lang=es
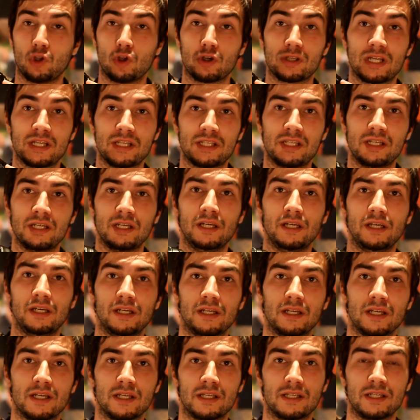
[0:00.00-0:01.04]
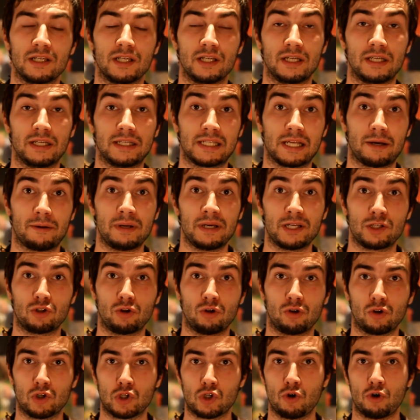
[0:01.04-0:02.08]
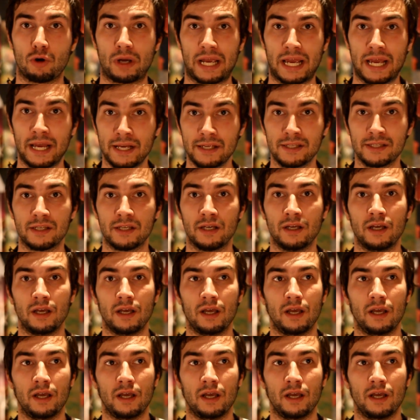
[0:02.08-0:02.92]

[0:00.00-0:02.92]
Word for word: no sé si, sabéis todos lo que es.